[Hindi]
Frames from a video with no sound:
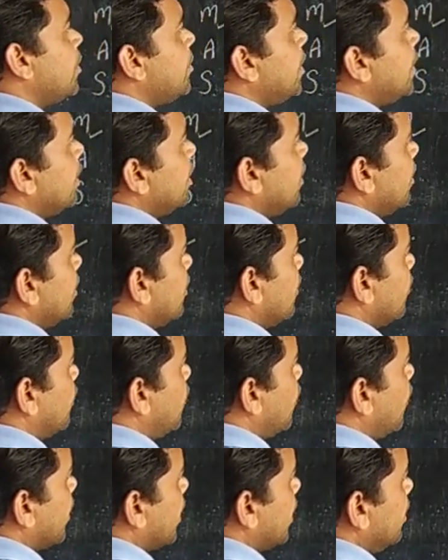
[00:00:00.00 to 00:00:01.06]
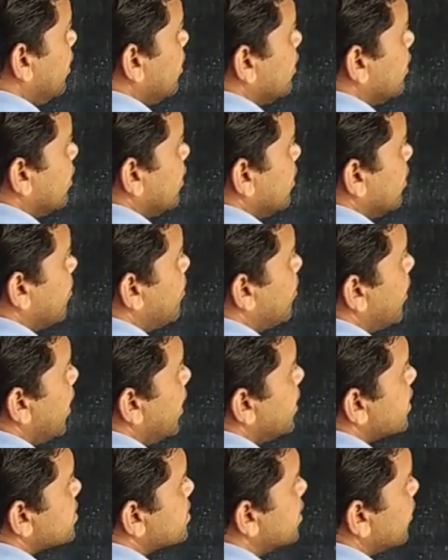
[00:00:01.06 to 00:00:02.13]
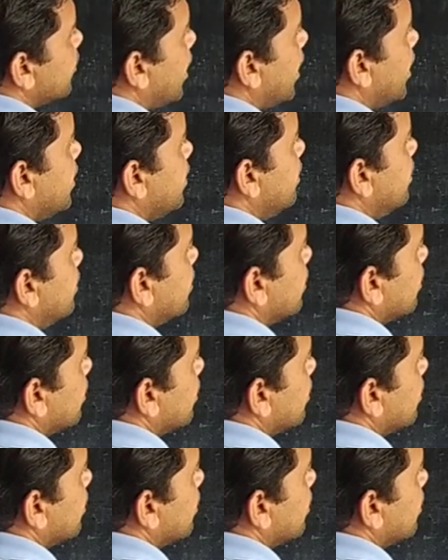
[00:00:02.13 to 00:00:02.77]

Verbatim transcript: वे में फोर्टीन माइनस डिवाइड